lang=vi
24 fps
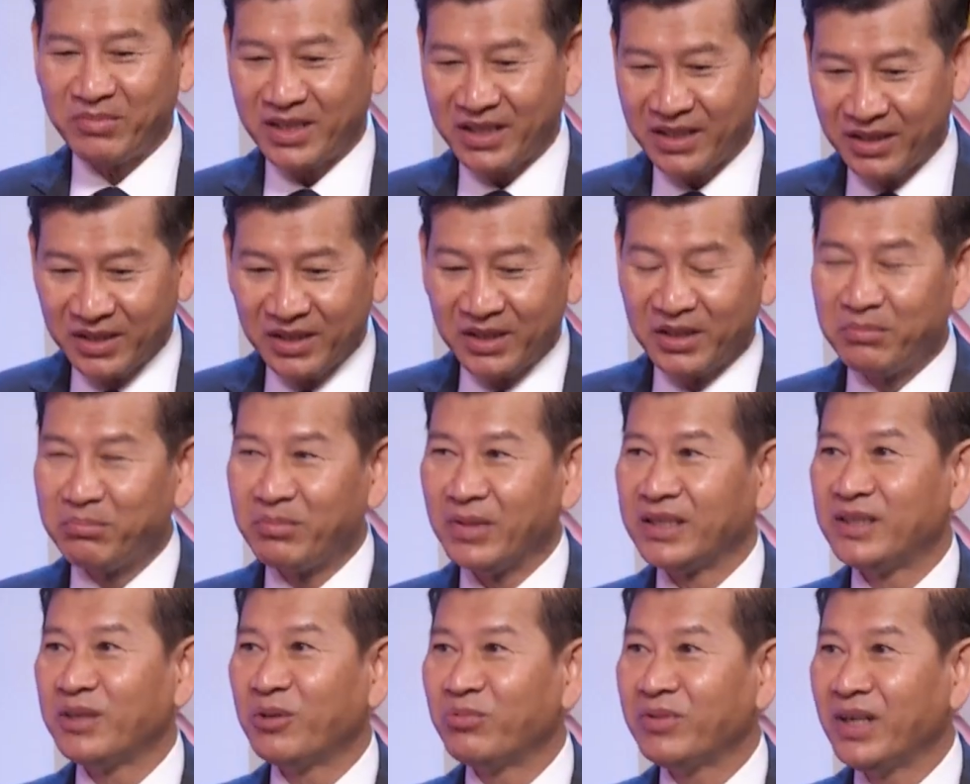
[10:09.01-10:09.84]
mà
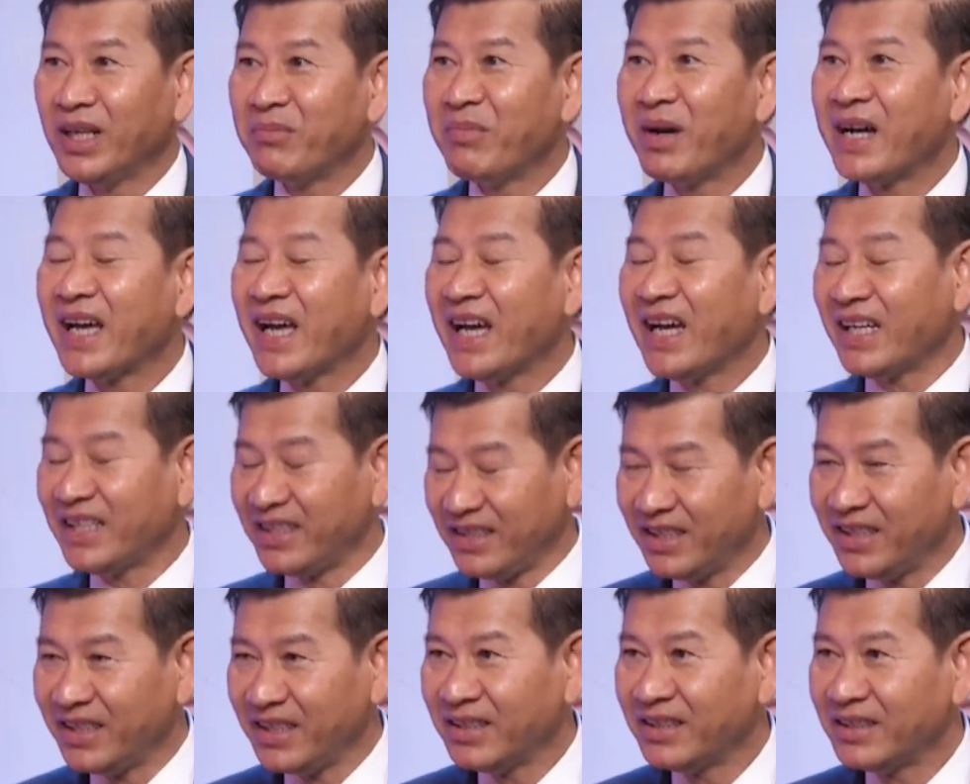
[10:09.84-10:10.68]
mà Bắc dạ chống Bắc. Vâng. lại Bắc
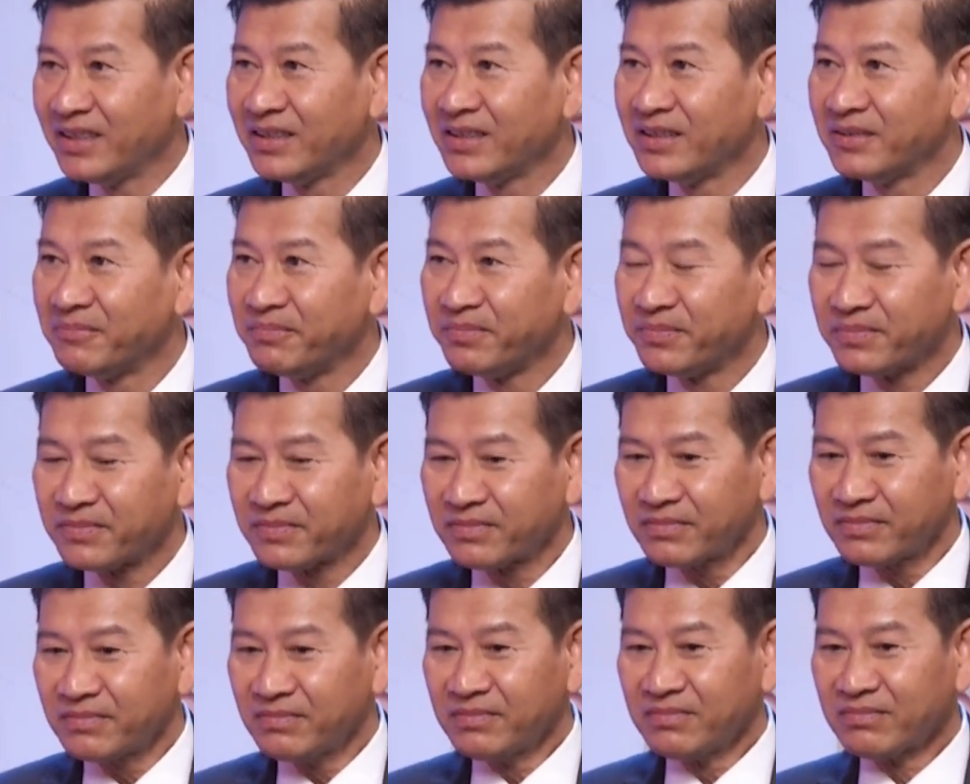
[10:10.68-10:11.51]
Hàn vậy á vâng.
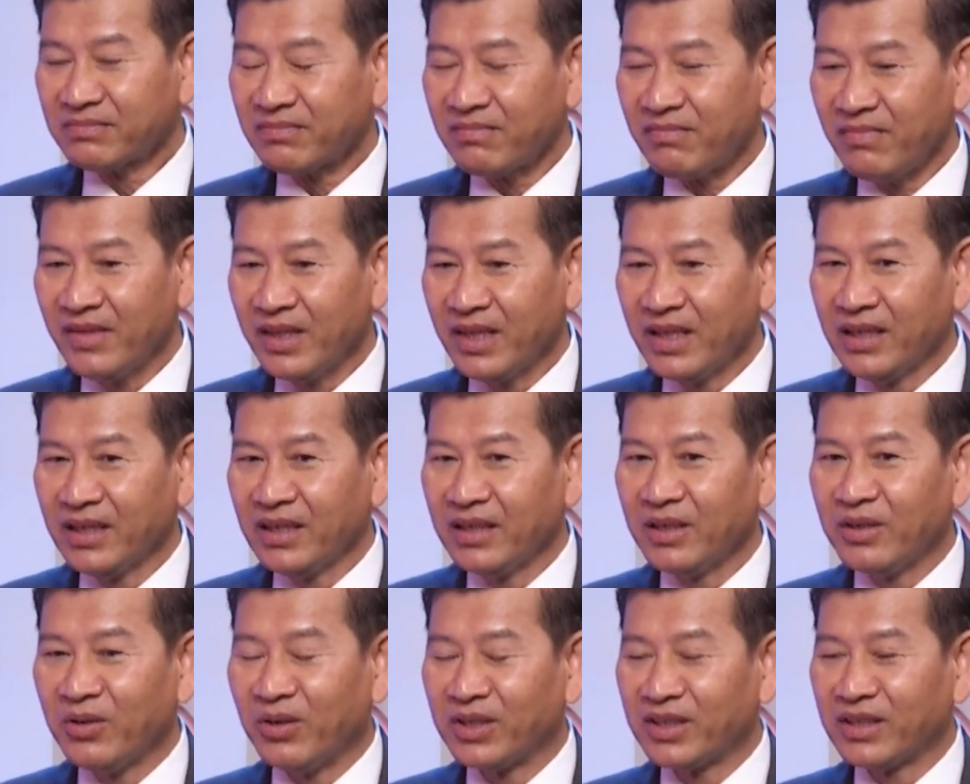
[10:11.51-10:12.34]

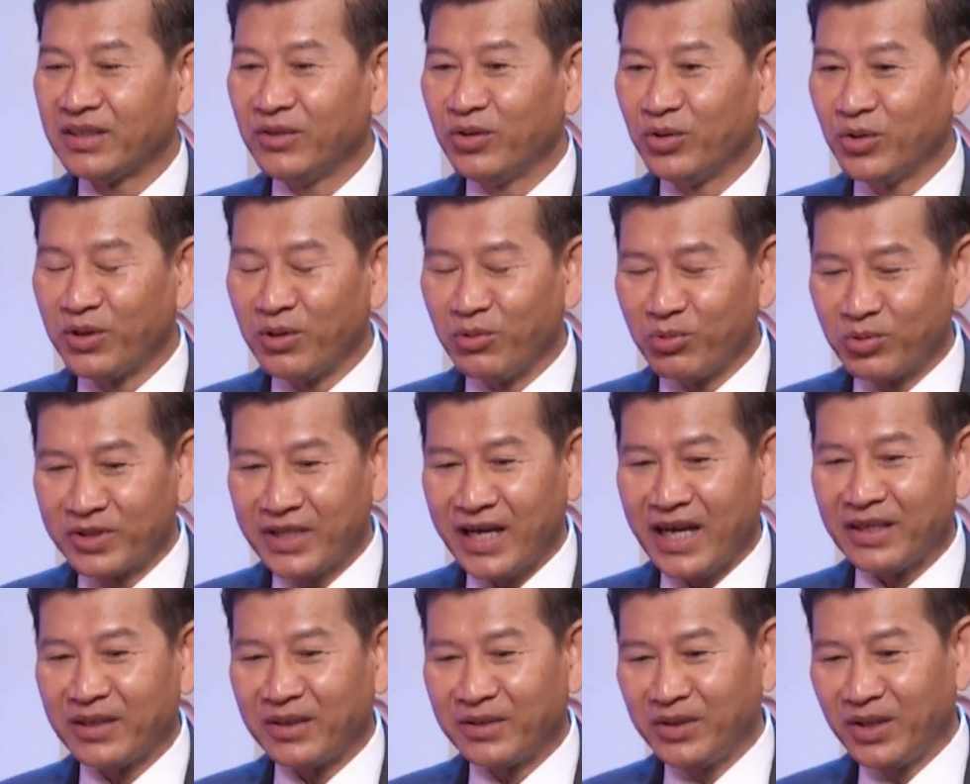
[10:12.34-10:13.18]
còn cộng
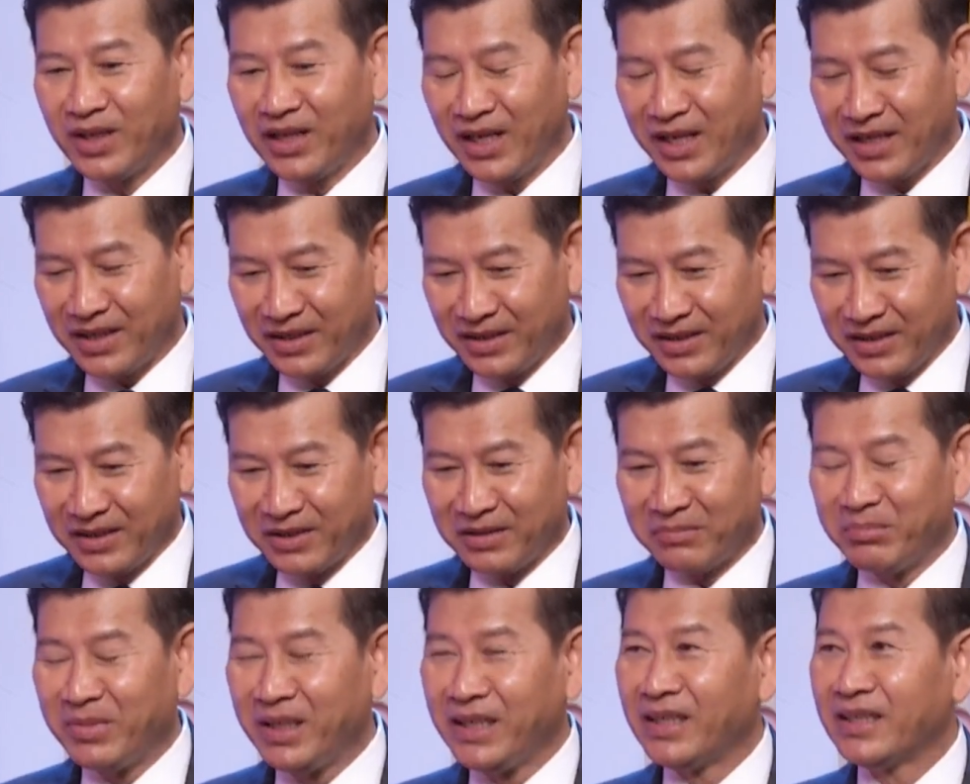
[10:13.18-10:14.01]
sản nó nói là
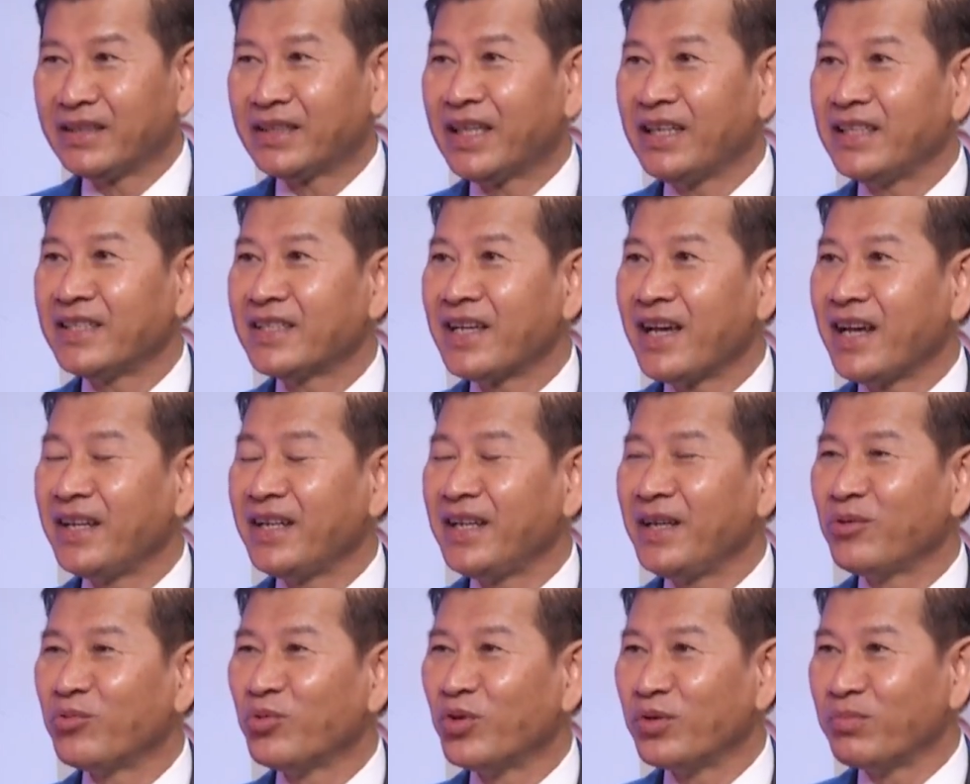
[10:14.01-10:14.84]
mình là tay sai
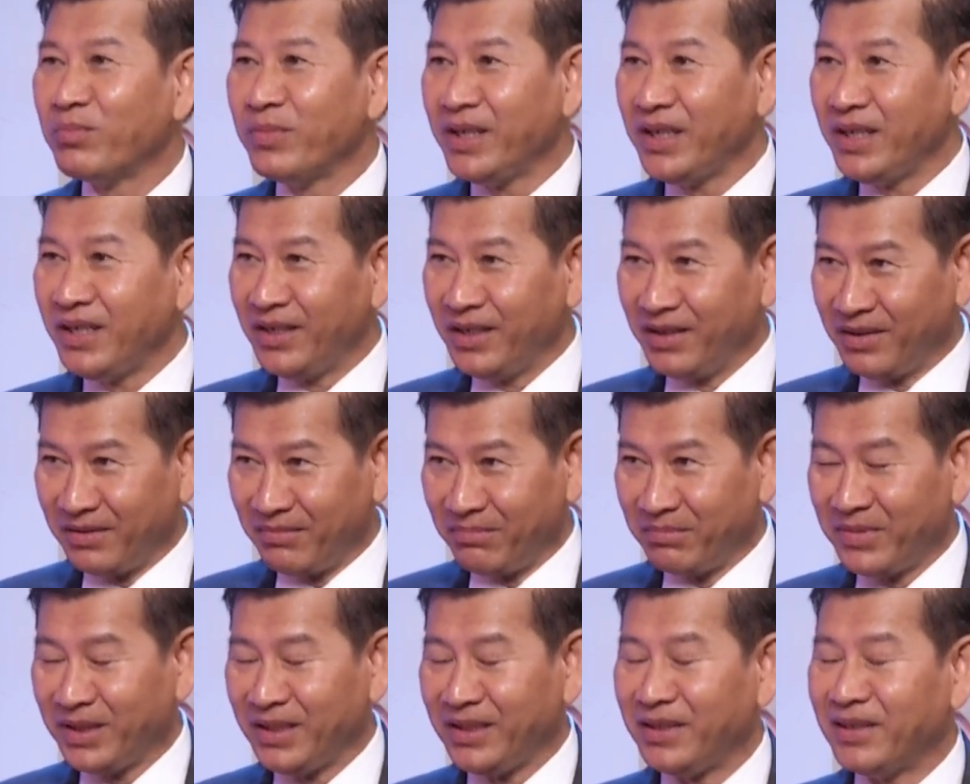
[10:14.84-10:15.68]
đế quốc Mỹ
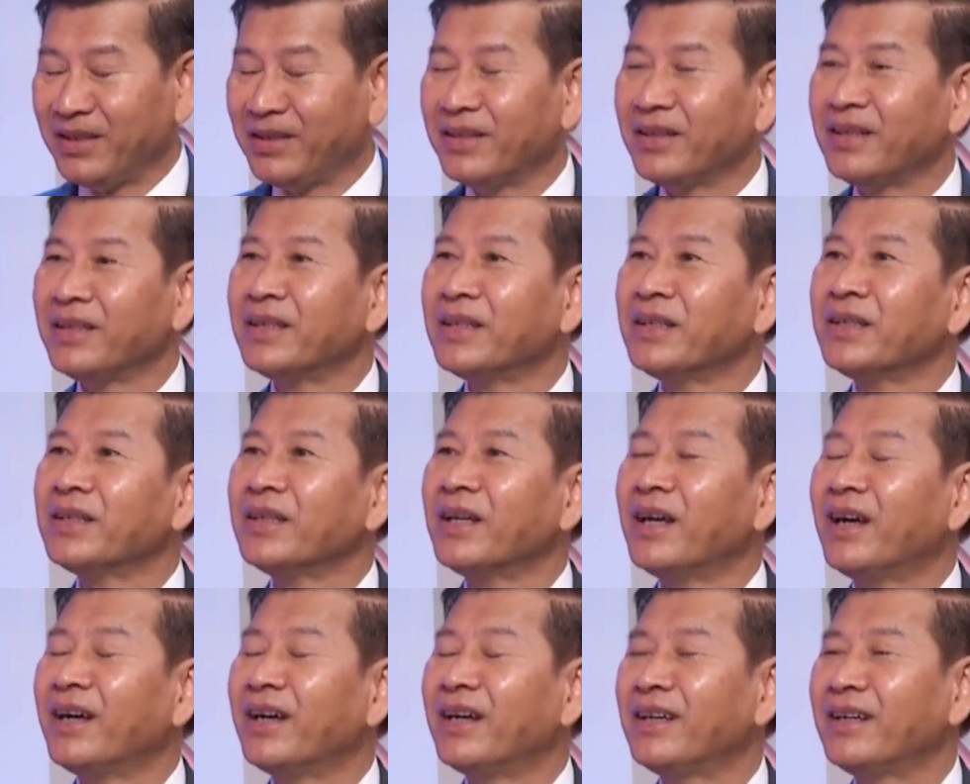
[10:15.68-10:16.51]
mình
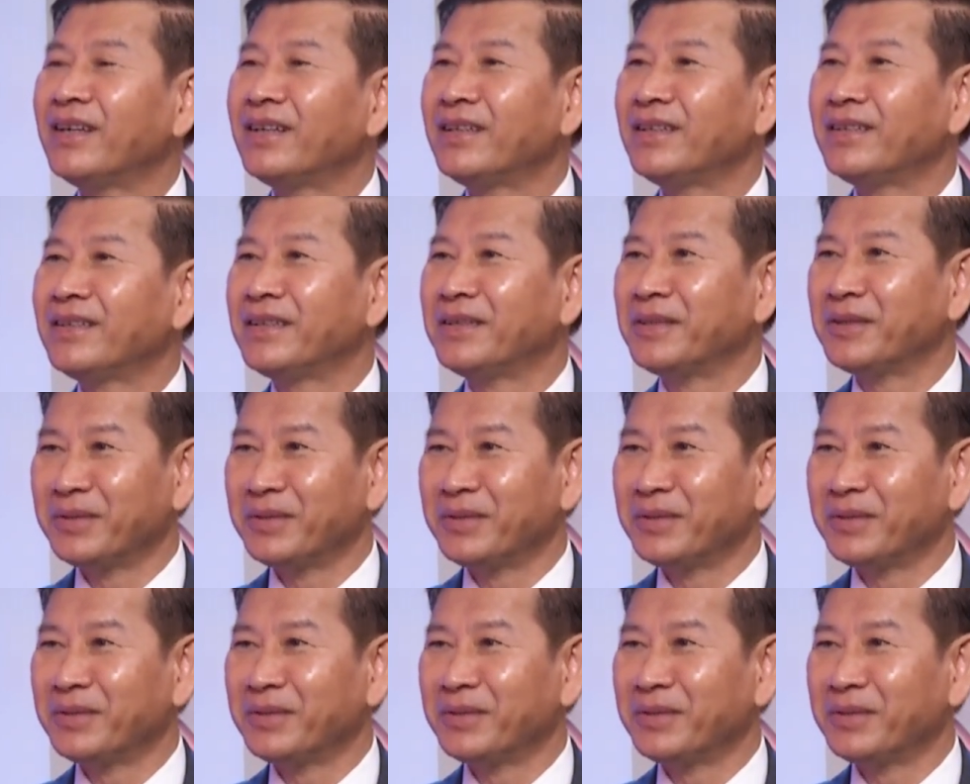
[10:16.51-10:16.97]
à,